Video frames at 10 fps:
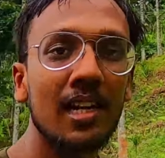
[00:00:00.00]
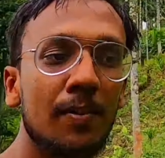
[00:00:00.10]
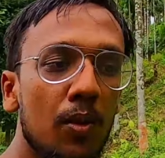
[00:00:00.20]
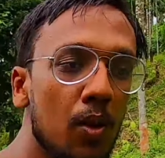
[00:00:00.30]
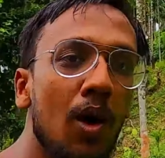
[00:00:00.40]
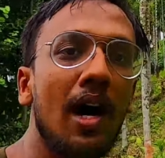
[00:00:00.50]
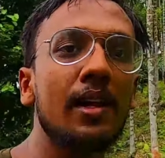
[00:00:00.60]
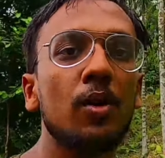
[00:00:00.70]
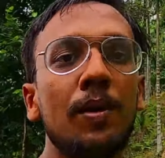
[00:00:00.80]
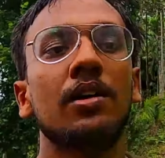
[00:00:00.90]
है अगर आप बुक को आ
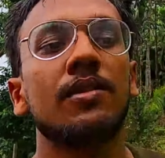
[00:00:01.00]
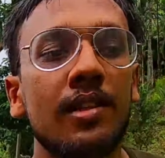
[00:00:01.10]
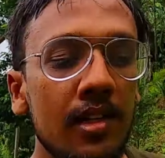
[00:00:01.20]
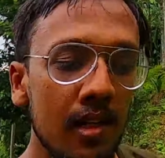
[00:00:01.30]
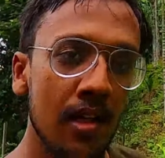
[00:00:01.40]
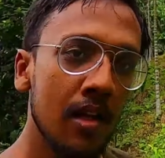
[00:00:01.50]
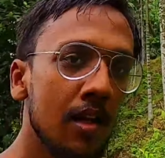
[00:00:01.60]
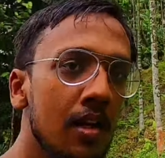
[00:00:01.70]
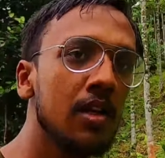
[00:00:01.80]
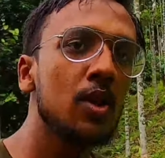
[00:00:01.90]
रहे हो पार्वती
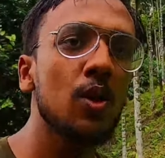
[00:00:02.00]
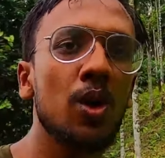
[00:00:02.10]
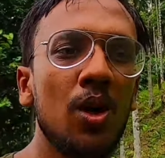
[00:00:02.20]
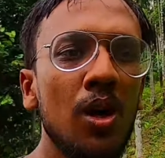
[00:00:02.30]
तो